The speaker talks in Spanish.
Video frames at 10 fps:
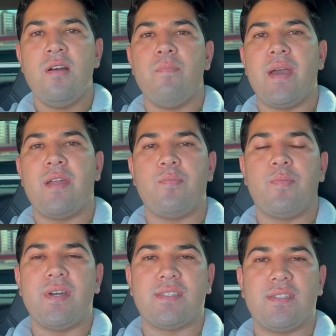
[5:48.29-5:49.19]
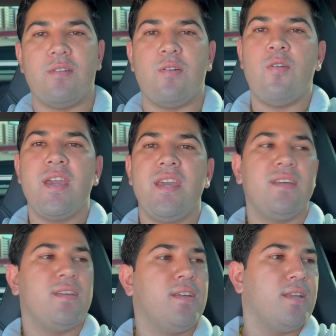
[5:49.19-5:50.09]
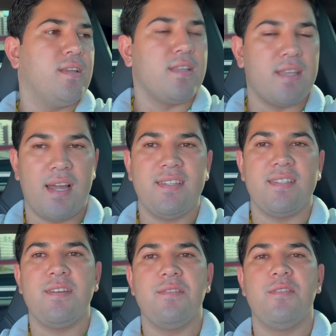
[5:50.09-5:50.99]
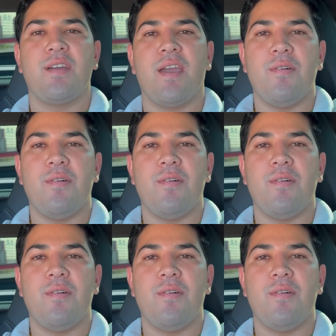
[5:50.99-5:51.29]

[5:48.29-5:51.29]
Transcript: Pero pues hoy ya les digo que